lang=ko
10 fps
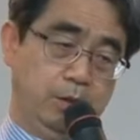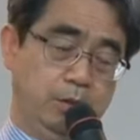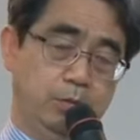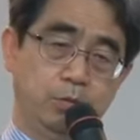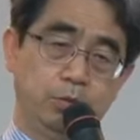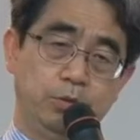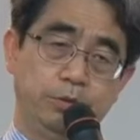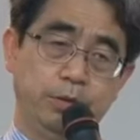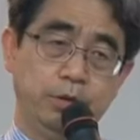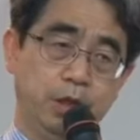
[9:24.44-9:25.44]
여러분
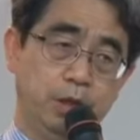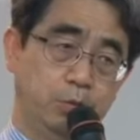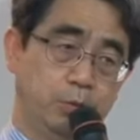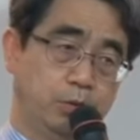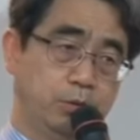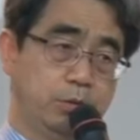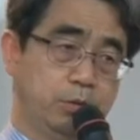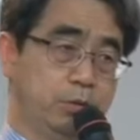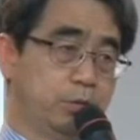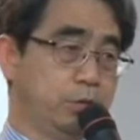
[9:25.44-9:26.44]
오디세이아에
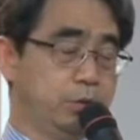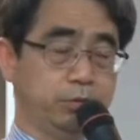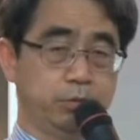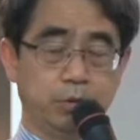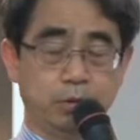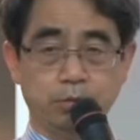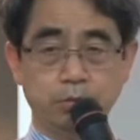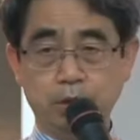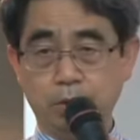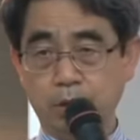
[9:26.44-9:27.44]
보면요. 오디세우스가
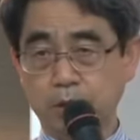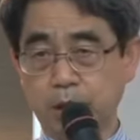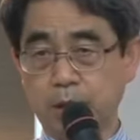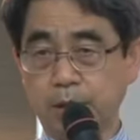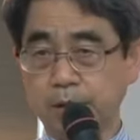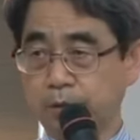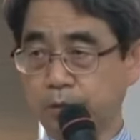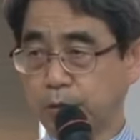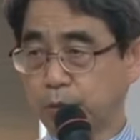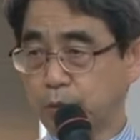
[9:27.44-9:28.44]
전쟁터에 갔다가 바다에서
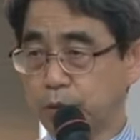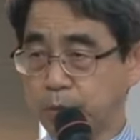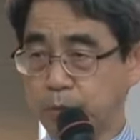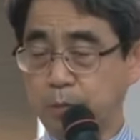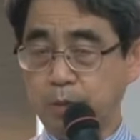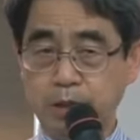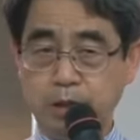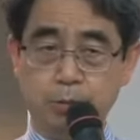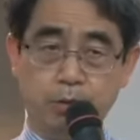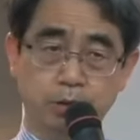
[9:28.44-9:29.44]
떠돌고 20년 만에
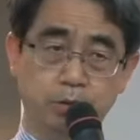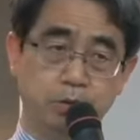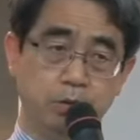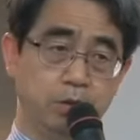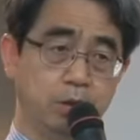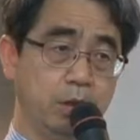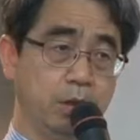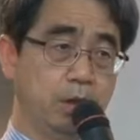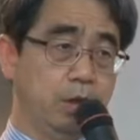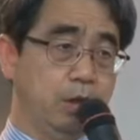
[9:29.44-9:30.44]
집에 왔더니
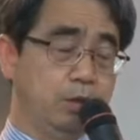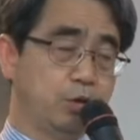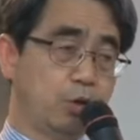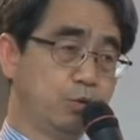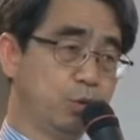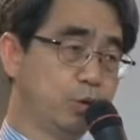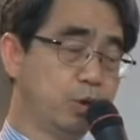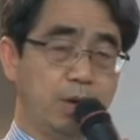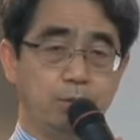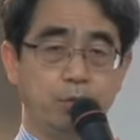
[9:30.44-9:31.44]
이 젊은 놈들이
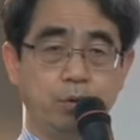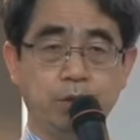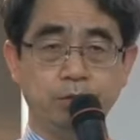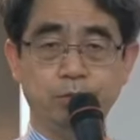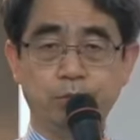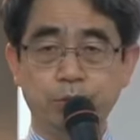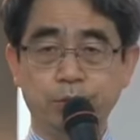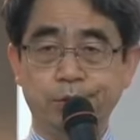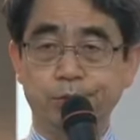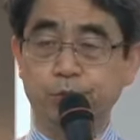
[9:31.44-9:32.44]
막 모여가지고
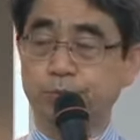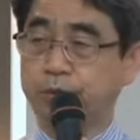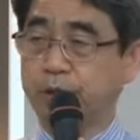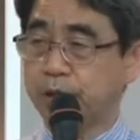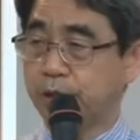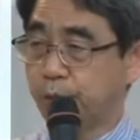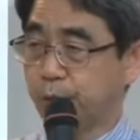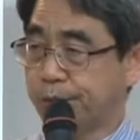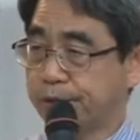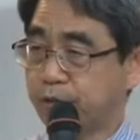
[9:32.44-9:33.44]
오디세우스 부인한테
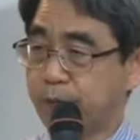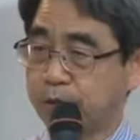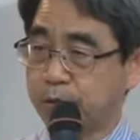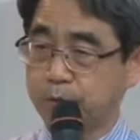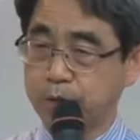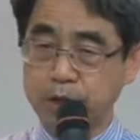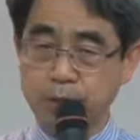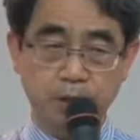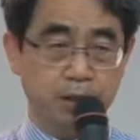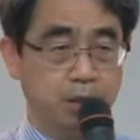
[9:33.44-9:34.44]
결혼하자고 막 그러면서 그 집
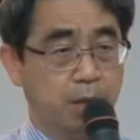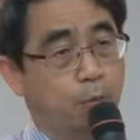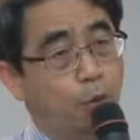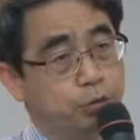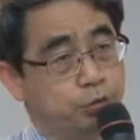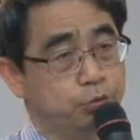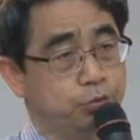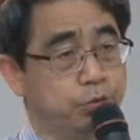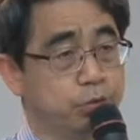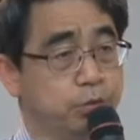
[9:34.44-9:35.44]
재산을 막 먹어치우고
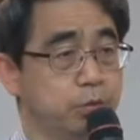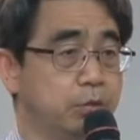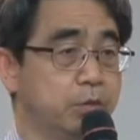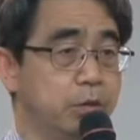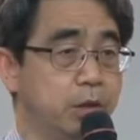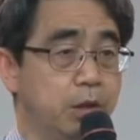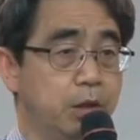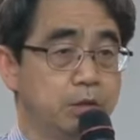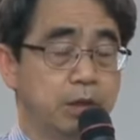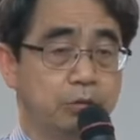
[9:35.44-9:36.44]
있어요.
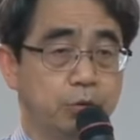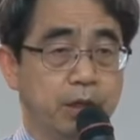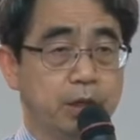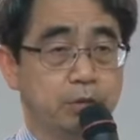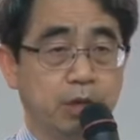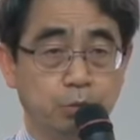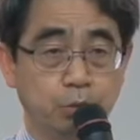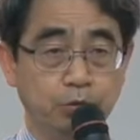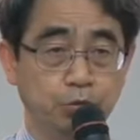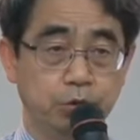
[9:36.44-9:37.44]
그래서 나중에 화살로 다
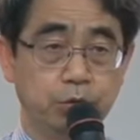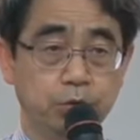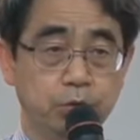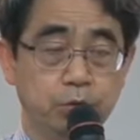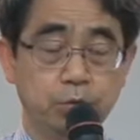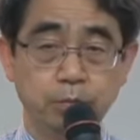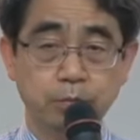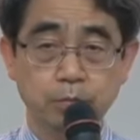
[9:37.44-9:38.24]
쏘아 죽이거든요.